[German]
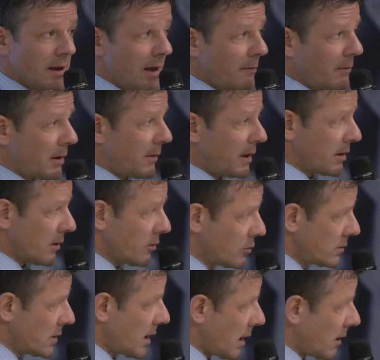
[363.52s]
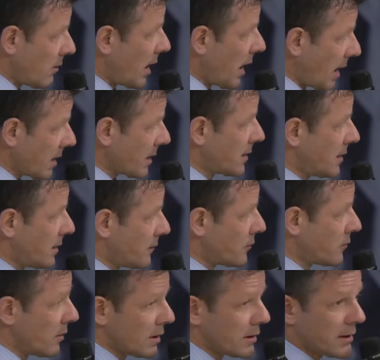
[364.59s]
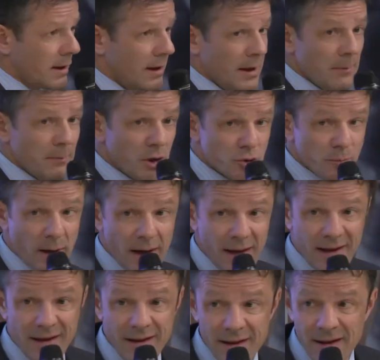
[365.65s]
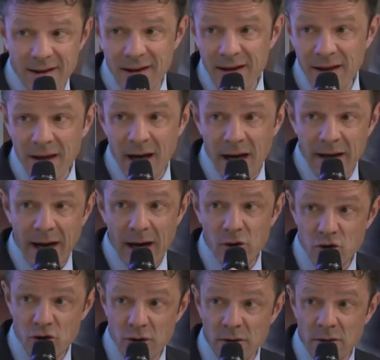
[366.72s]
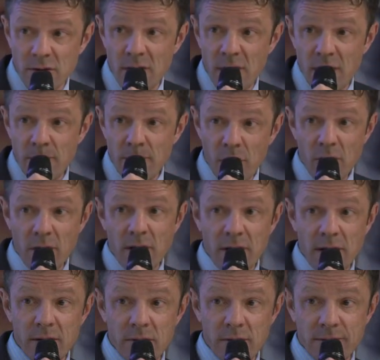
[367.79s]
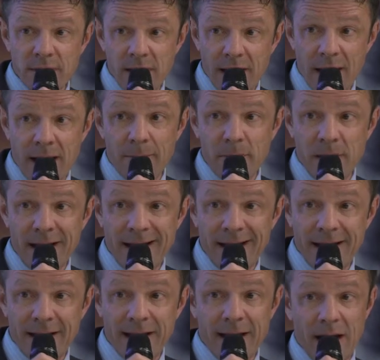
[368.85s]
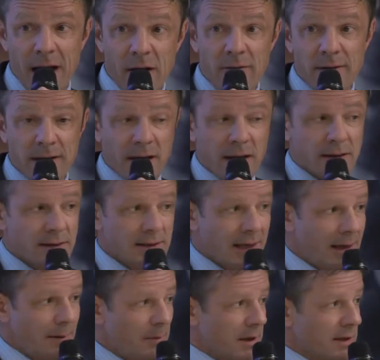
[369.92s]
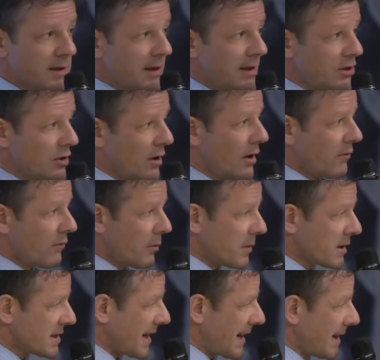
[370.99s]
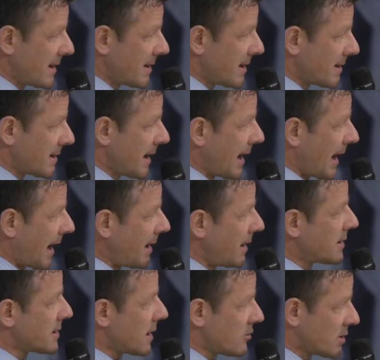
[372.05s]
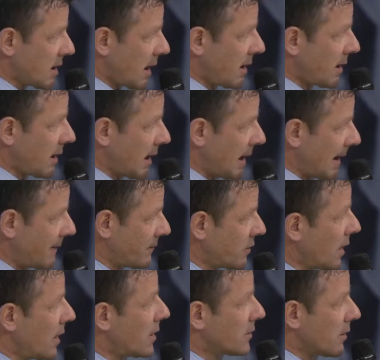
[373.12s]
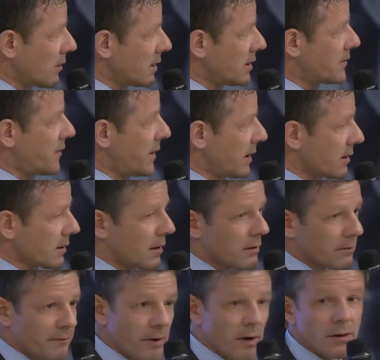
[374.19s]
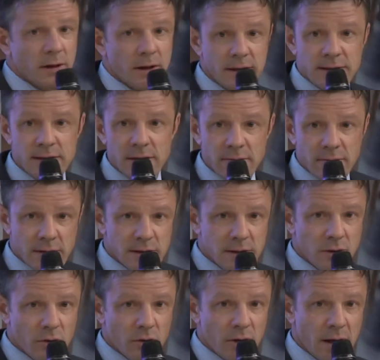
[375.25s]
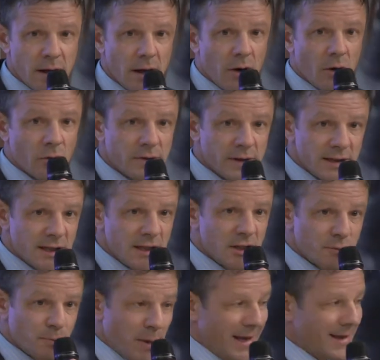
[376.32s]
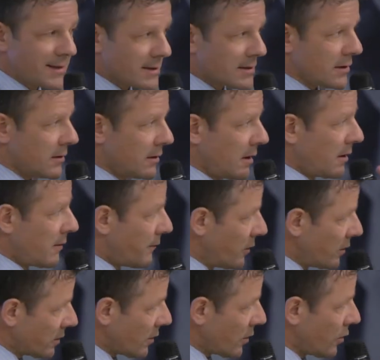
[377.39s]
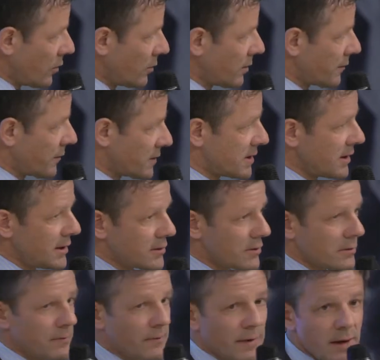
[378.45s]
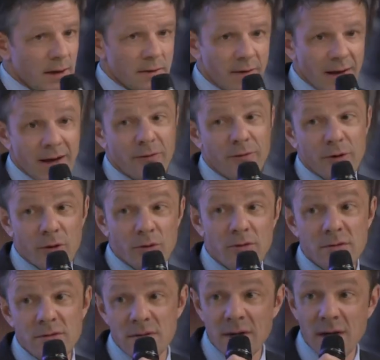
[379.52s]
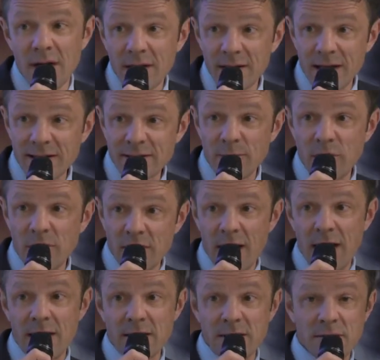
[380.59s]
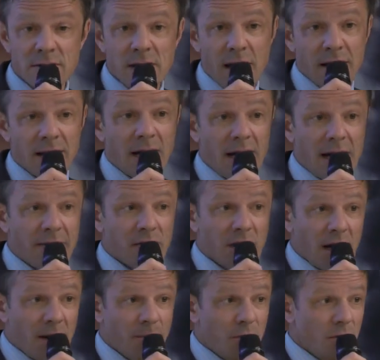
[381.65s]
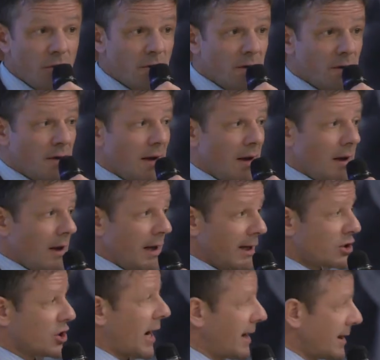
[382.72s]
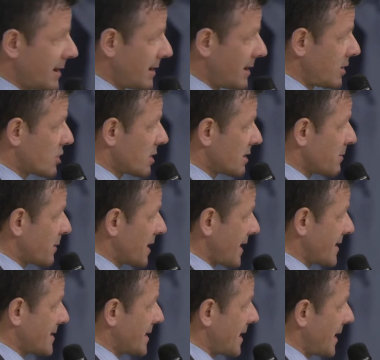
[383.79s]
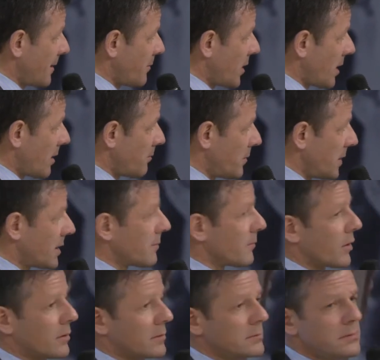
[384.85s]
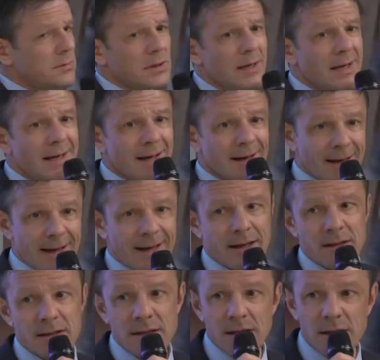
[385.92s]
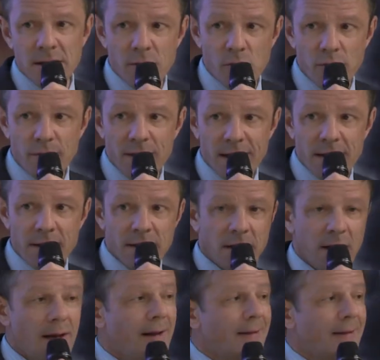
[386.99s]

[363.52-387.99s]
Themen mit den Kunden auch aktiv besprechen. Ich habe auch schon mögliche Aufträge abgelehnt, genau weil das Thema war, wo man gesagt hat, alles aus einer Hand, da gibt es vielleicht auch gefährliche Situationen und es ist besser für den Kunden, für sein Umfeld wie auch für uns, dass man nicht alles aus einer Hand anbietet, Entscheidend ist, dass man das Thema mit dem Kunden rechtzeitig aufnimmt,